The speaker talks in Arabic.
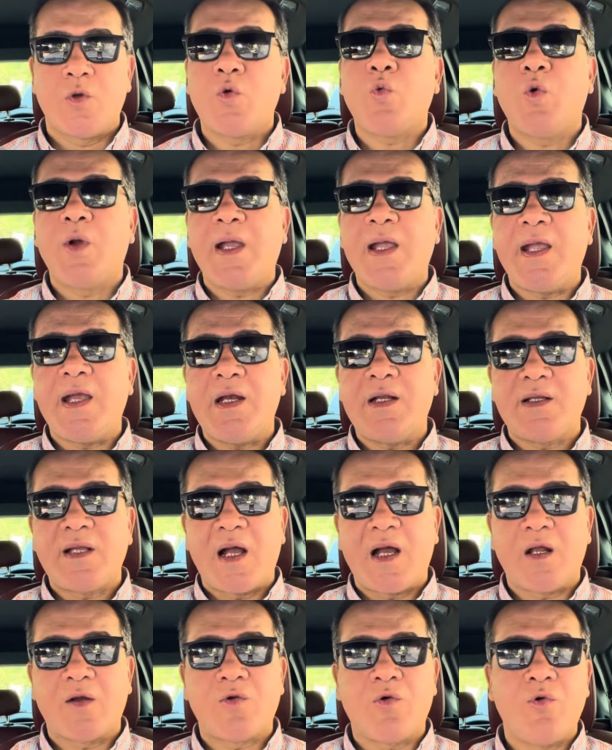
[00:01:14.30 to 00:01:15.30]
وقالت
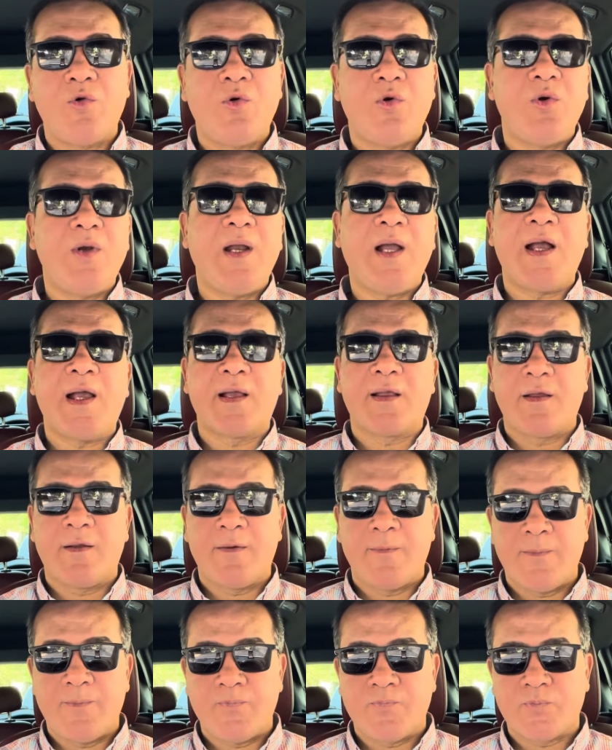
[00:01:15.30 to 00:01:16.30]
على كل حاجة
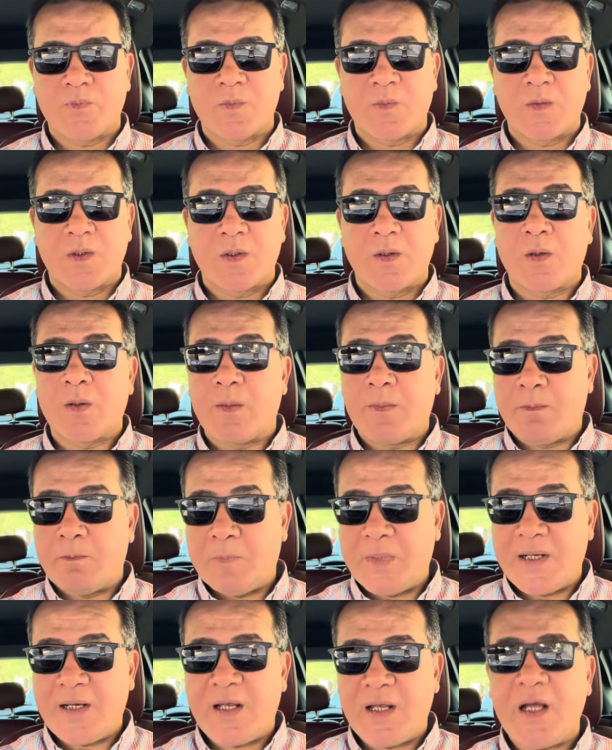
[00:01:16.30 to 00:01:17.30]

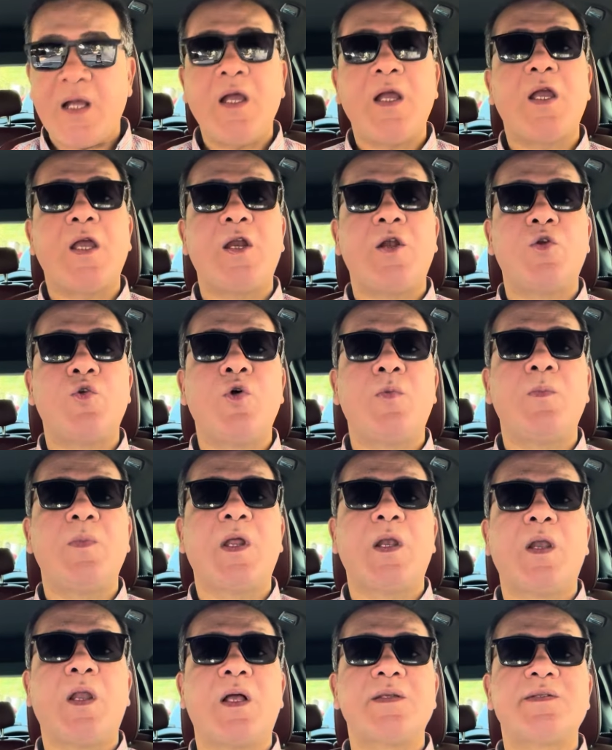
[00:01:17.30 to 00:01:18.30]
منها الجملة
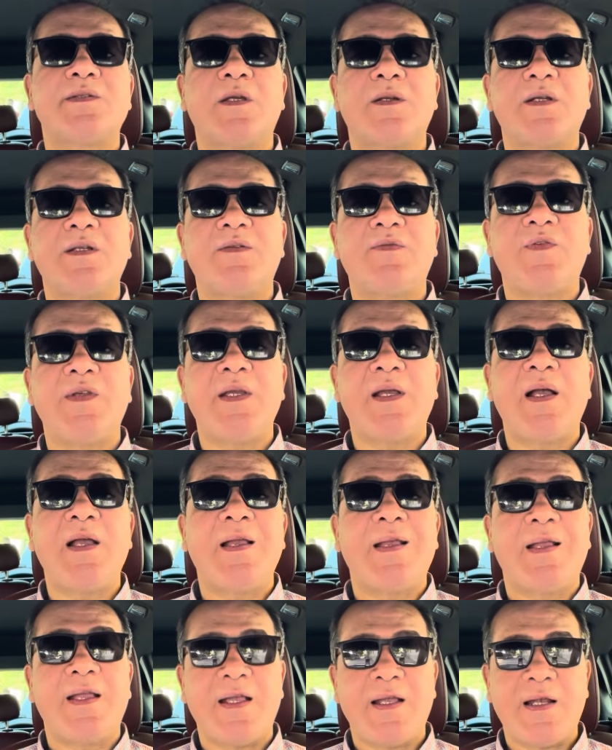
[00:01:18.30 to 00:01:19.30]
اللي أثرت فيها
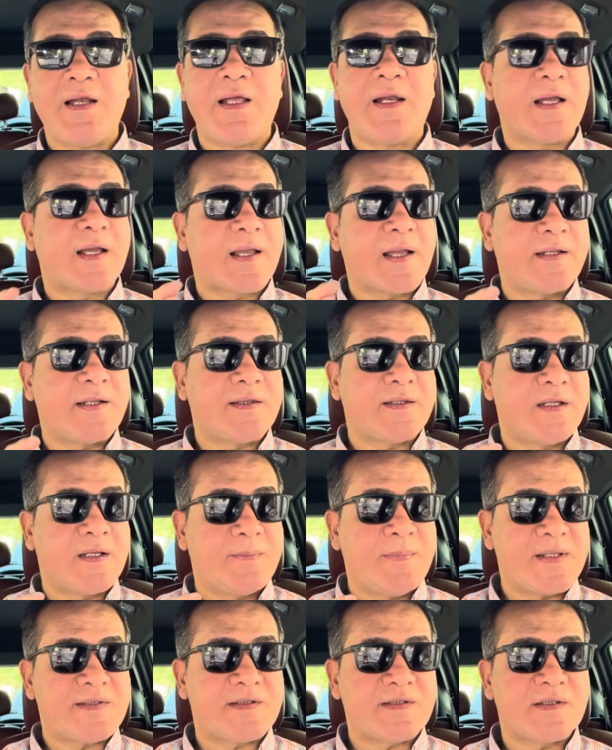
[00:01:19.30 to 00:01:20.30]
اللي أنا خدتك
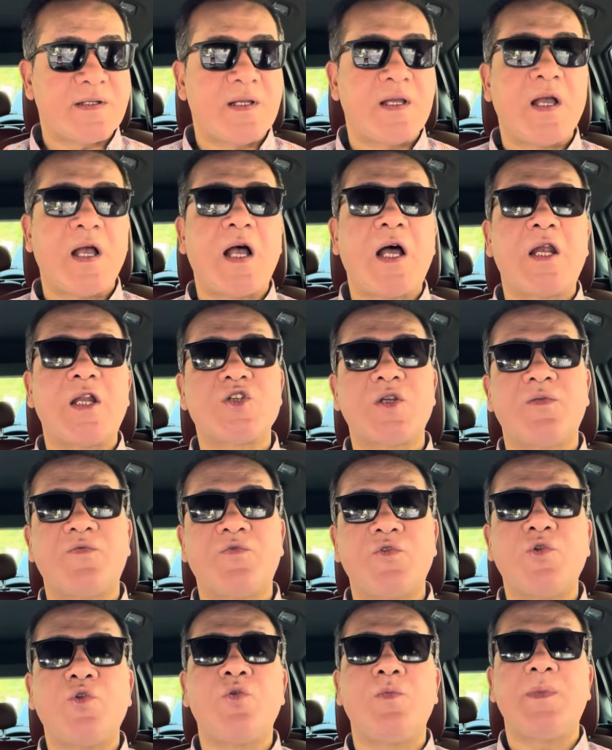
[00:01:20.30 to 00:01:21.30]
بس علشان
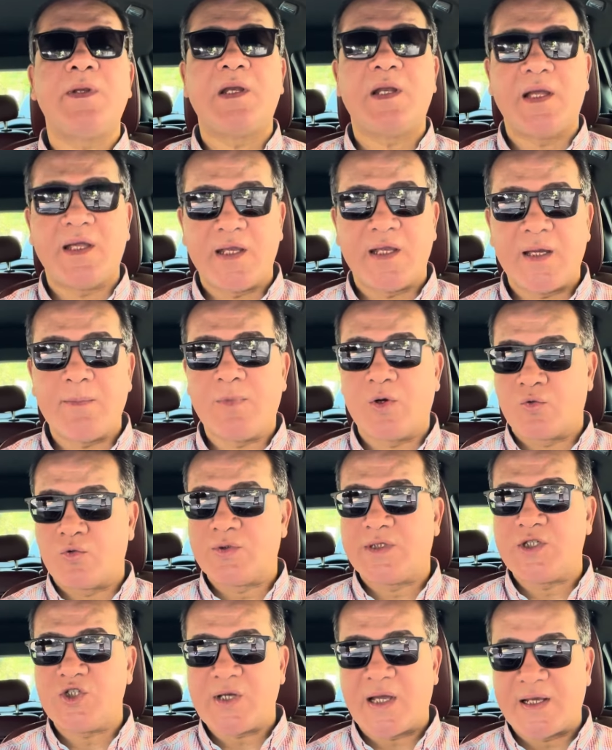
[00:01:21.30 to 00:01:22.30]
في يوم من الأيام ما
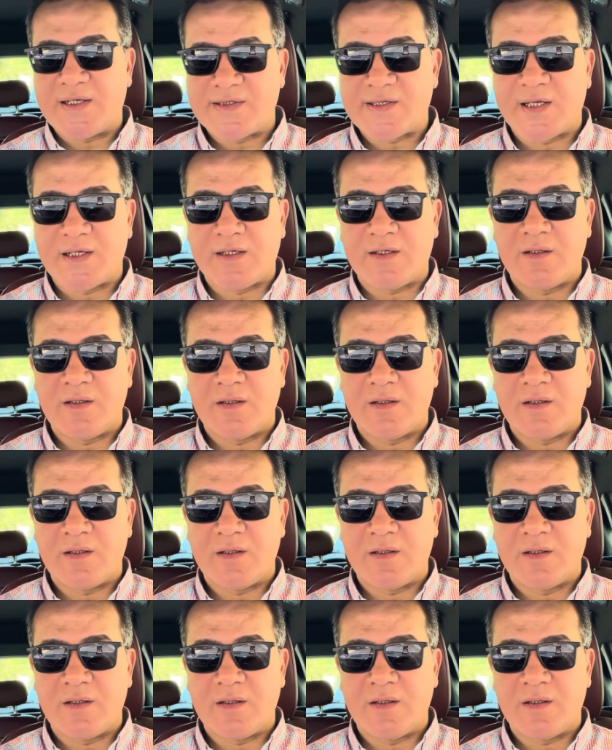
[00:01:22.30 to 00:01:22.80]
كنتيش عايزاني